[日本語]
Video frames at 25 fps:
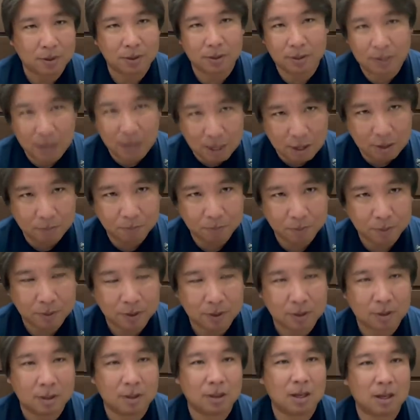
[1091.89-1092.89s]
ぜひ、
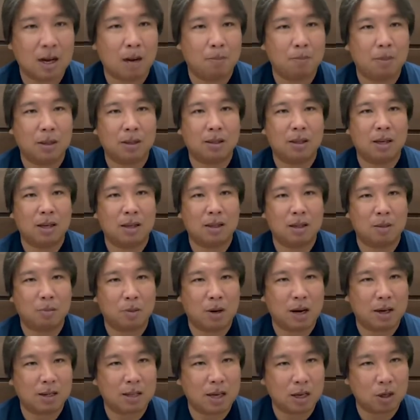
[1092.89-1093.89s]
頑張っていっても
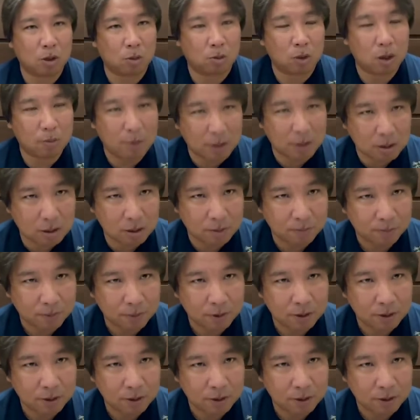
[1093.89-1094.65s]
らいたいと思います。